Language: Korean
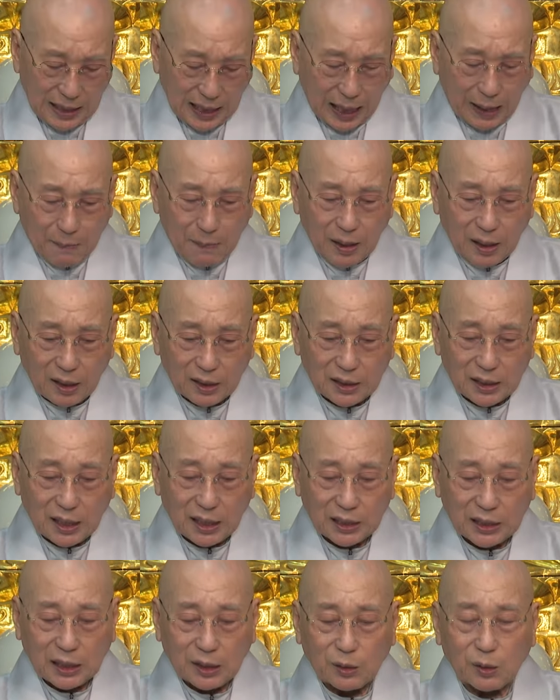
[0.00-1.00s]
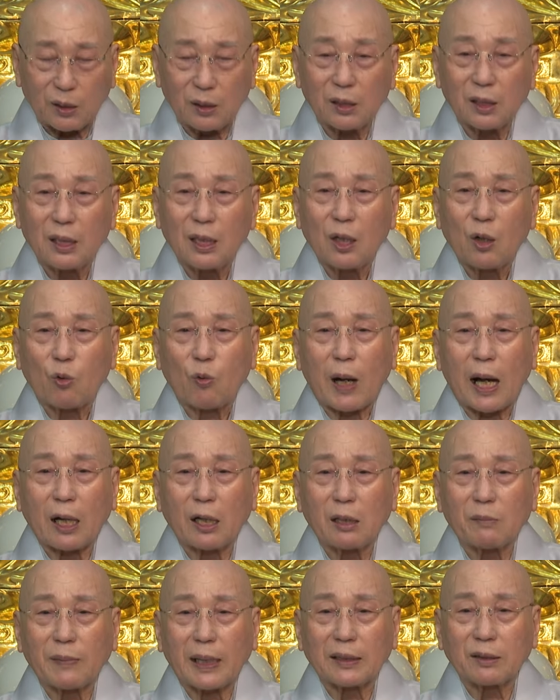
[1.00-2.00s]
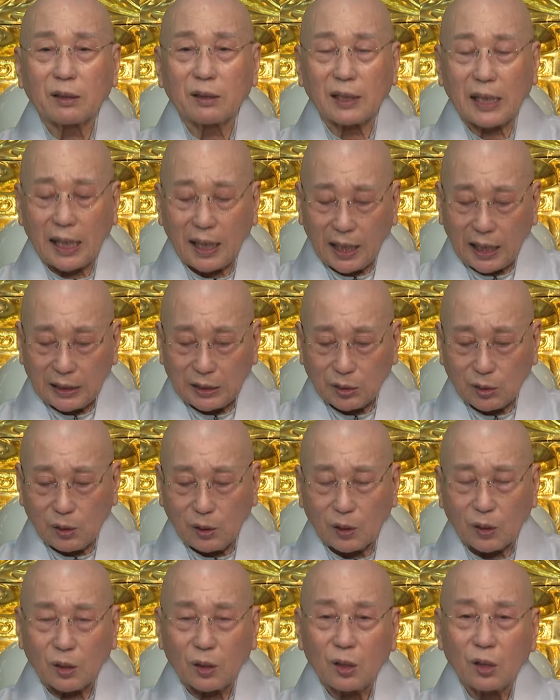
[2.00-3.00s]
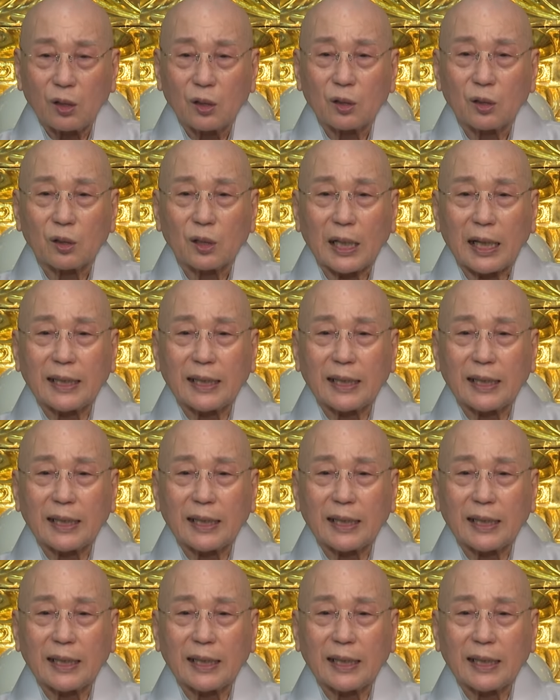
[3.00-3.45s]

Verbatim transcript: 안 맞는 생각하고 왕을 만들어내 가지고 어,